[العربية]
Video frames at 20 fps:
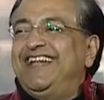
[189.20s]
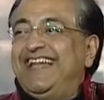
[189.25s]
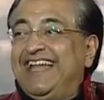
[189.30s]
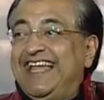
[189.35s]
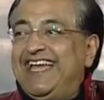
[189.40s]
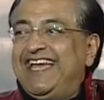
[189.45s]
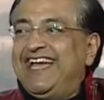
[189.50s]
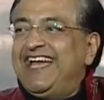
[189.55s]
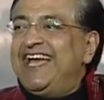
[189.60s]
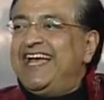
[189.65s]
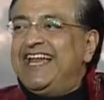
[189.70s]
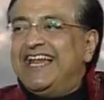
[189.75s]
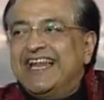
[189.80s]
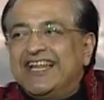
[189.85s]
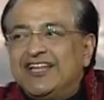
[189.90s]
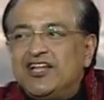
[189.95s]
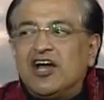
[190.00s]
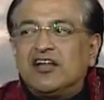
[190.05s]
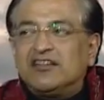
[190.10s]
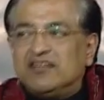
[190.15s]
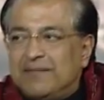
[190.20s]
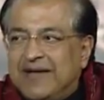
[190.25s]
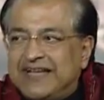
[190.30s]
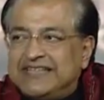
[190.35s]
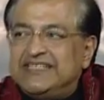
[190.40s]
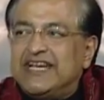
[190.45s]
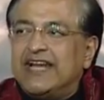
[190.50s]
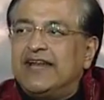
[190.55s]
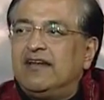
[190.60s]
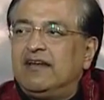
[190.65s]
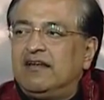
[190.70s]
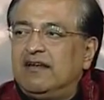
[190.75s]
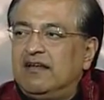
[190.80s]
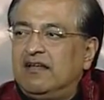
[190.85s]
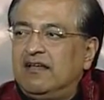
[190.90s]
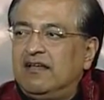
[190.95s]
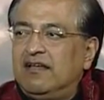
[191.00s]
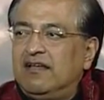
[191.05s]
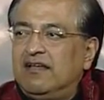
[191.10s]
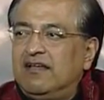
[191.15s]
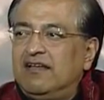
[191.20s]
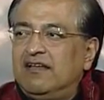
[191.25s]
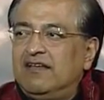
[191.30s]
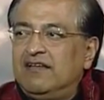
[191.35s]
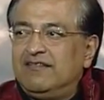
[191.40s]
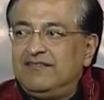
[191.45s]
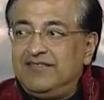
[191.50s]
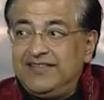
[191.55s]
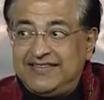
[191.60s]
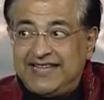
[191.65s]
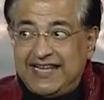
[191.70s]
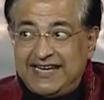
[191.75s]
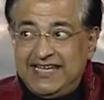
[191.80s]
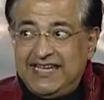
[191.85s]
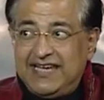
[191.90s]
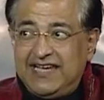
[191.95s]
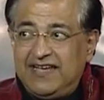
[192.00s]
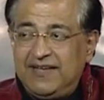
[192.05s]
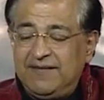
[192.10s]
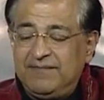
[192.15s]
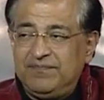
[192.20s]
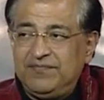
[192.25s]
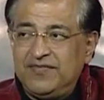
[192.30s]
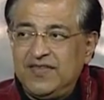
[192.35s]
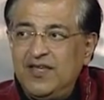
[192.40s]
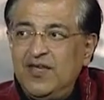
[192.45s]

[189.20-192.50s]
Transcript: ليه لان دي ارض مدين في التاريخ مم.